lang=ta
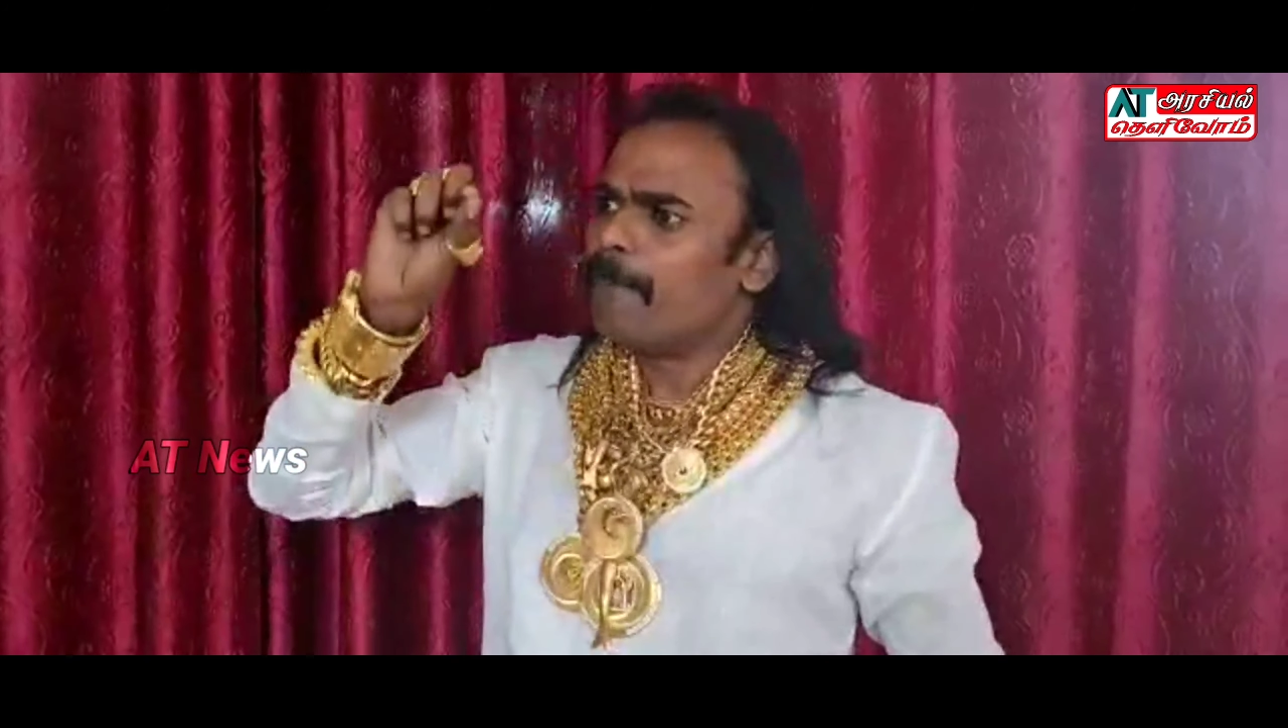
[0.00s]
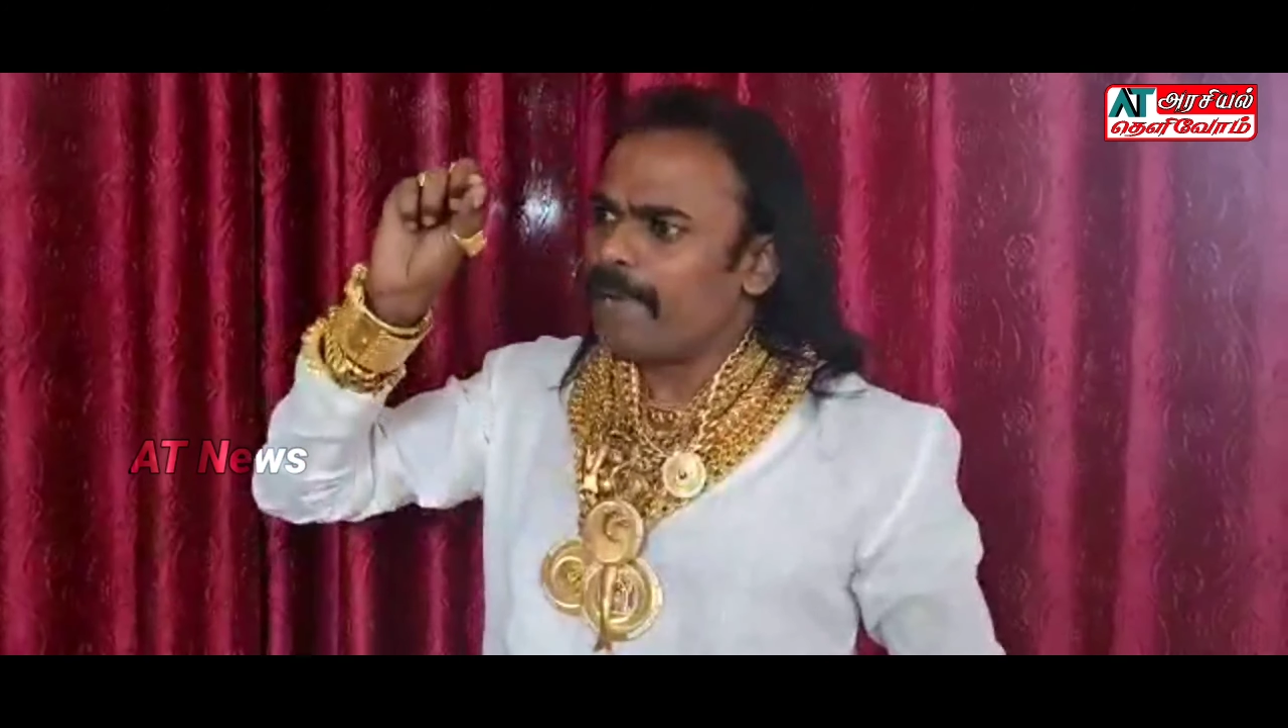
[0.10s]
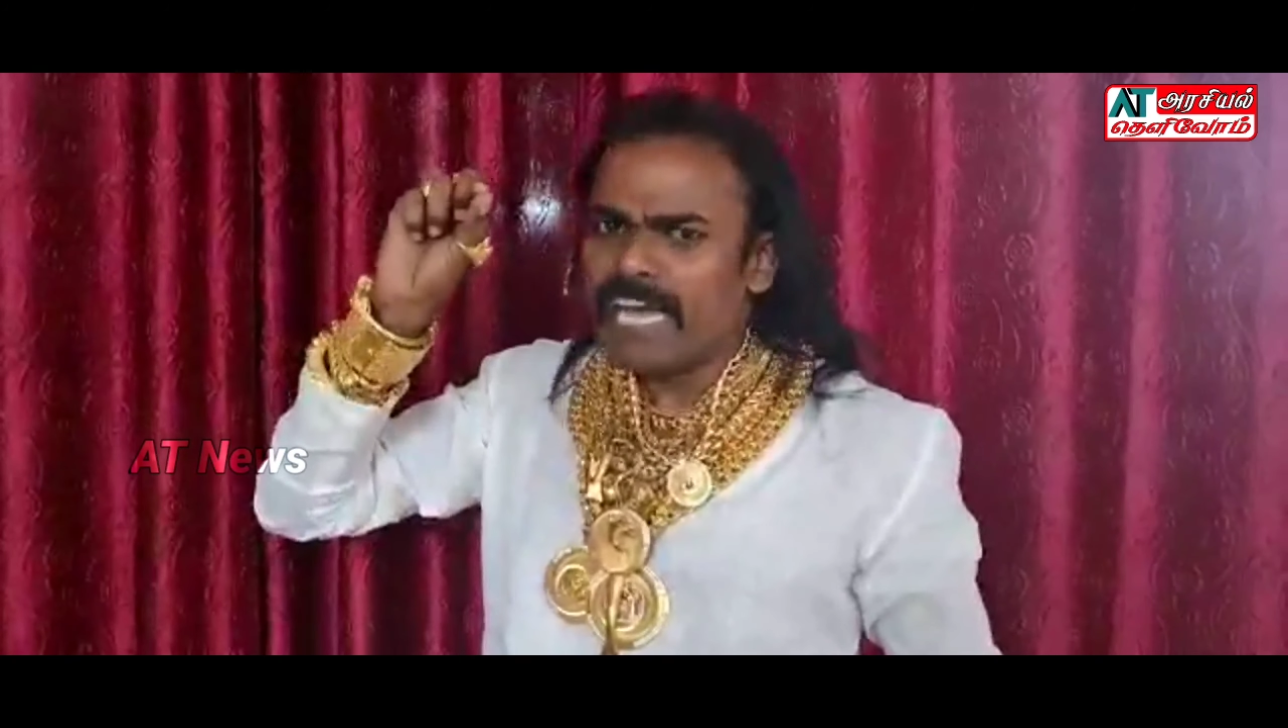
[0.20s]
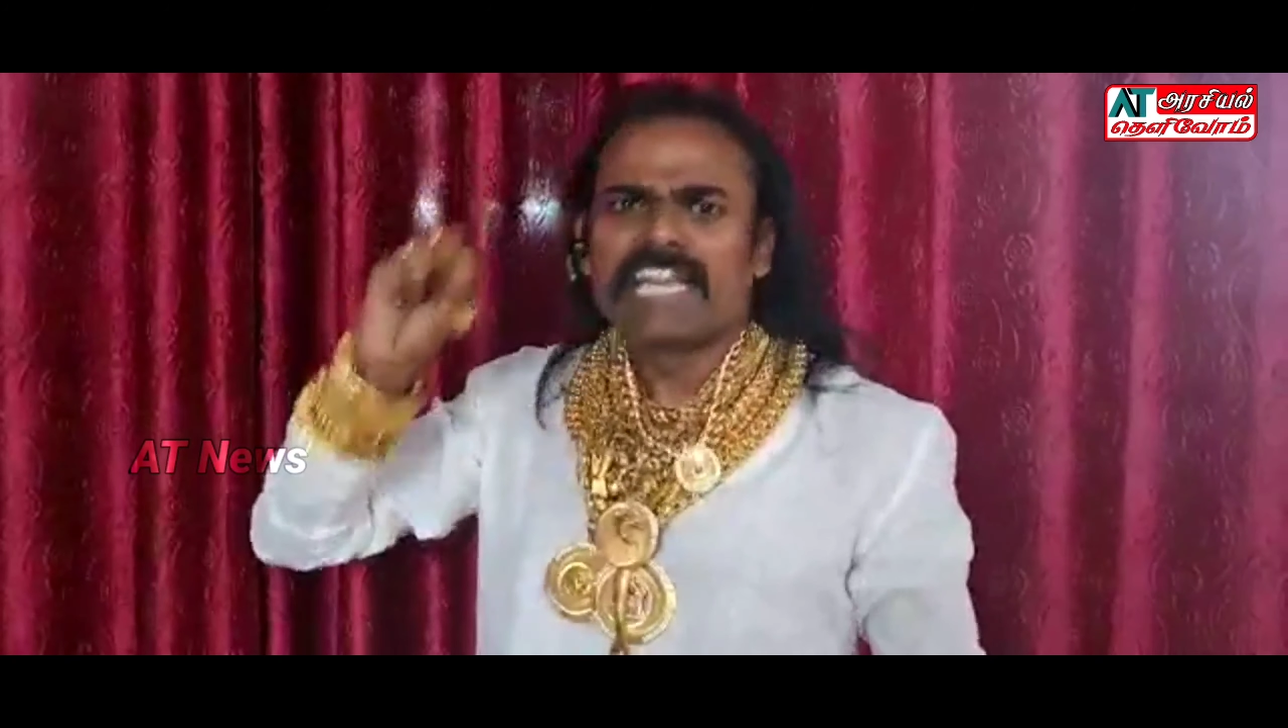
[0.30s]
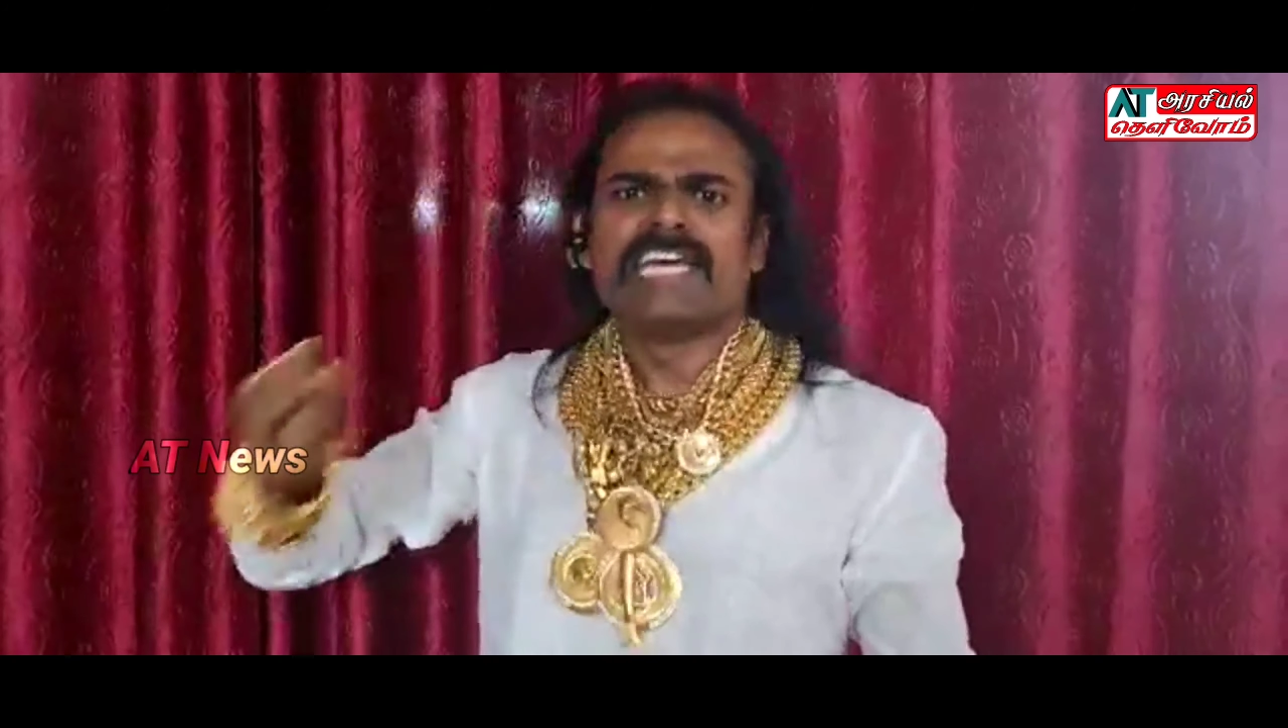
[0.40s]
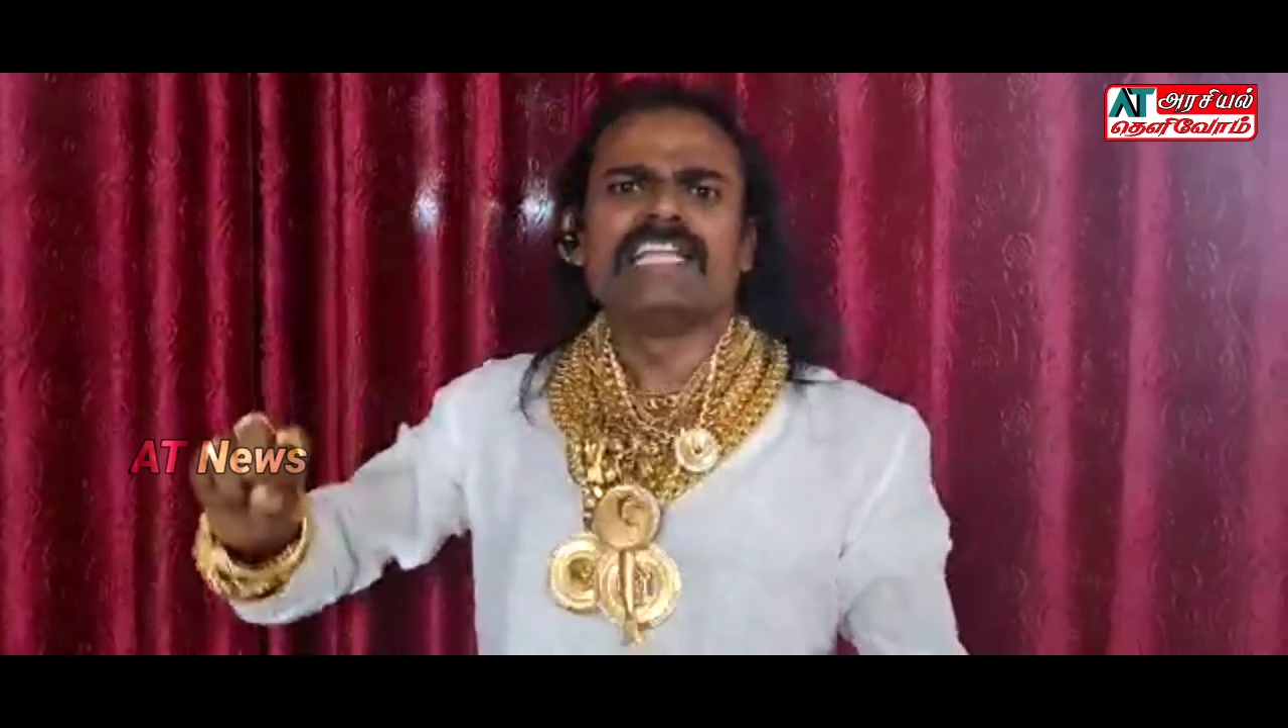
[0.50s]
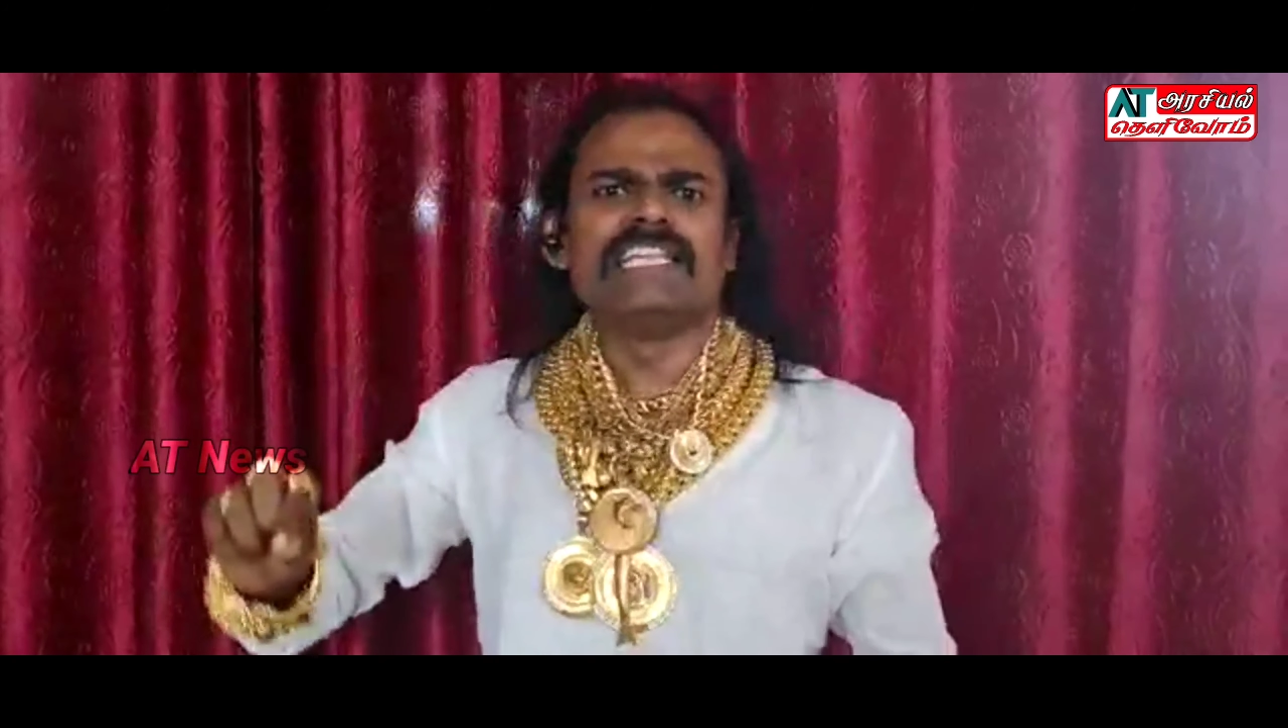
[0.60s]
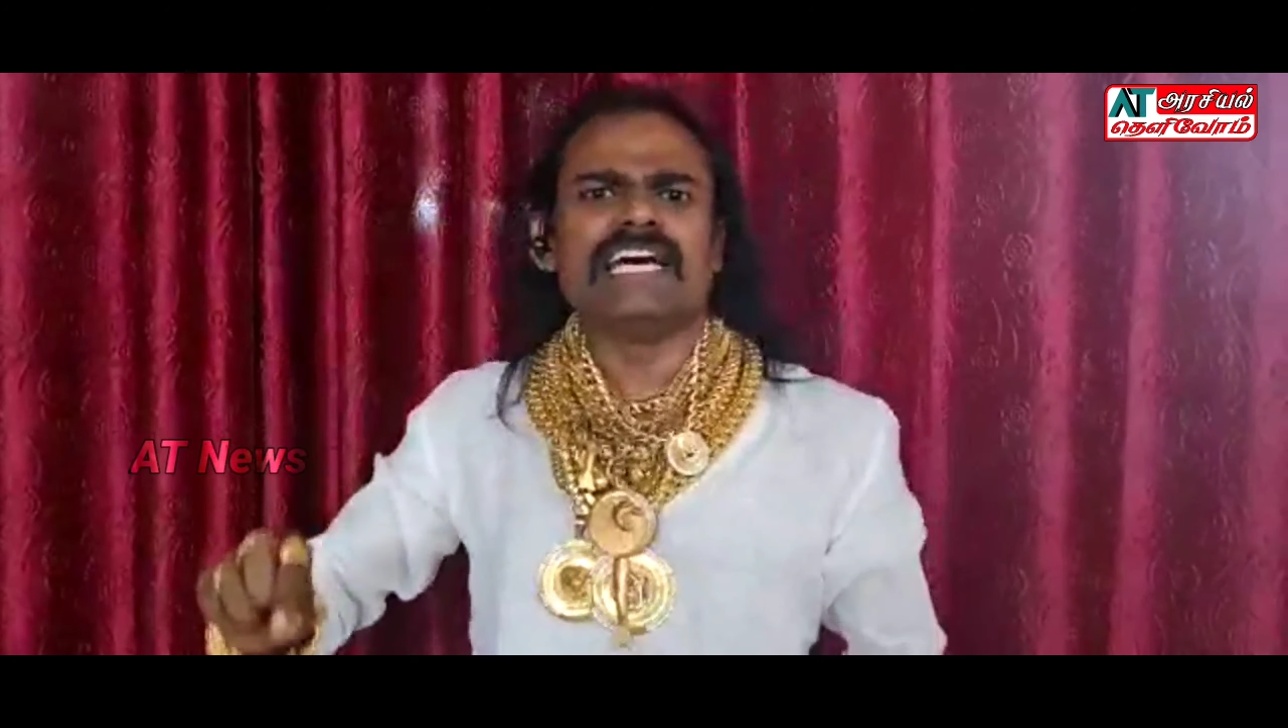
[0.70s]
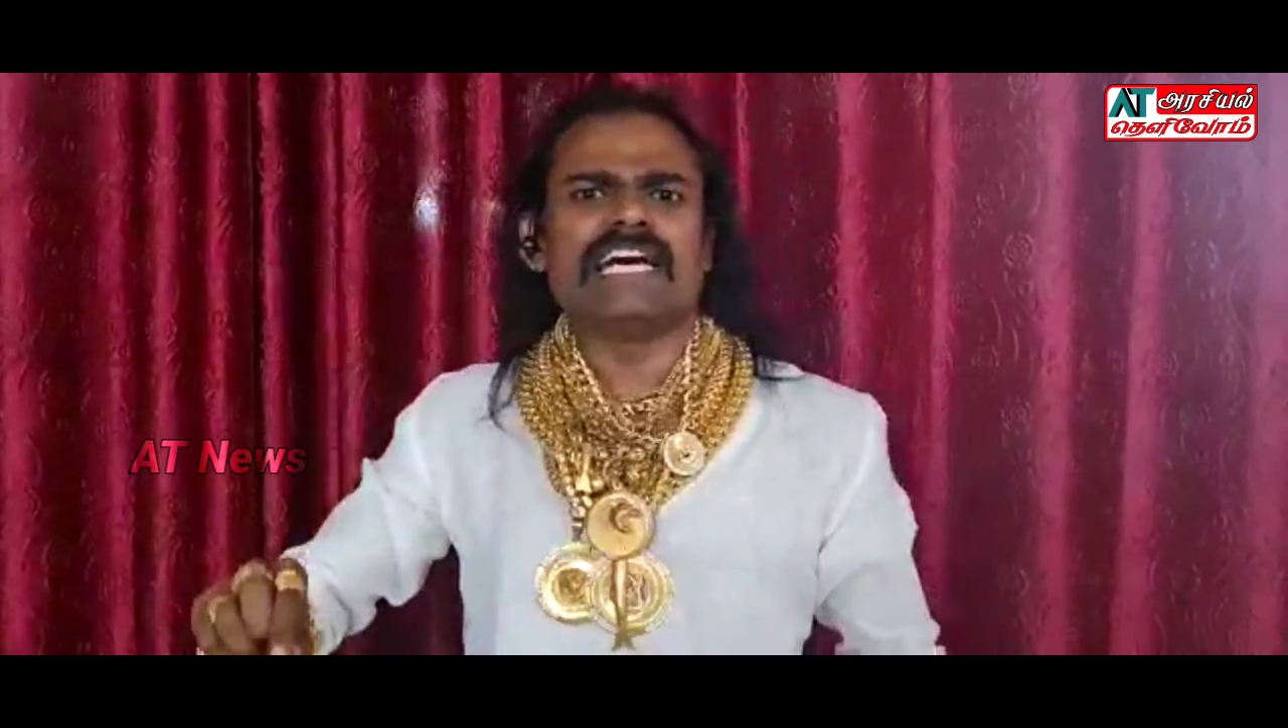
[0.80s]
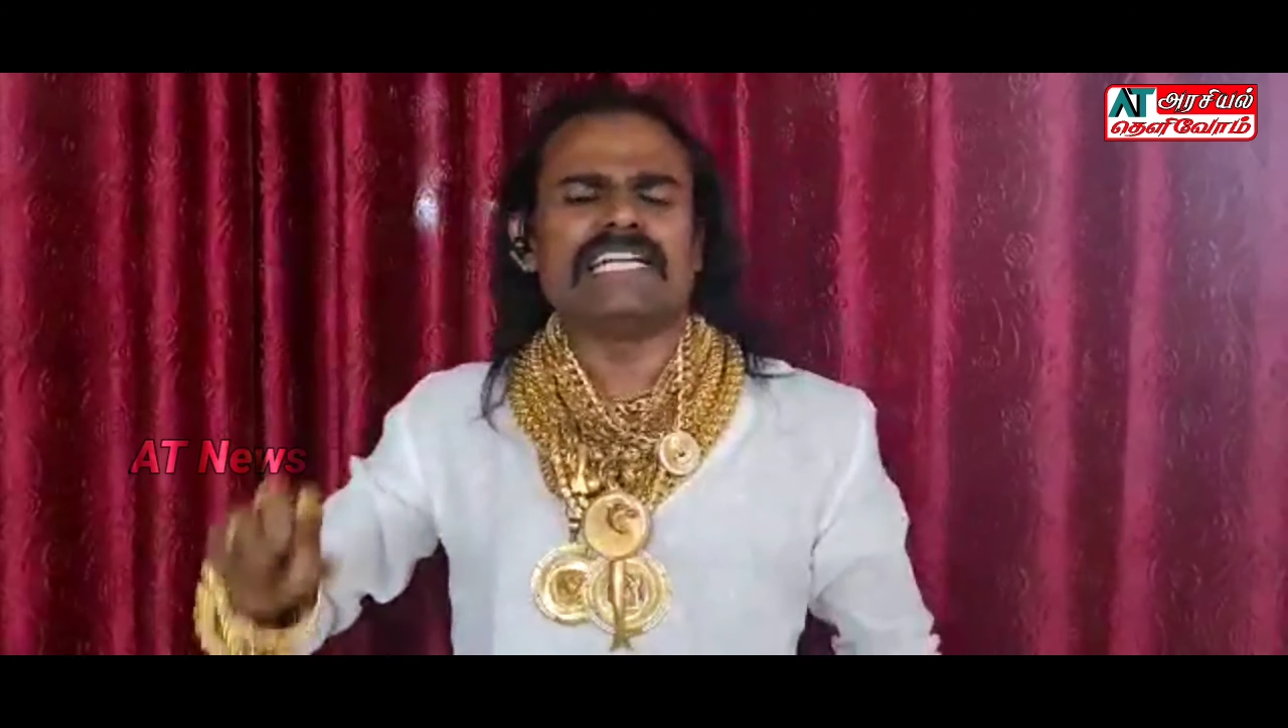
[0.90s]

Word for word: பெயர் இருந்த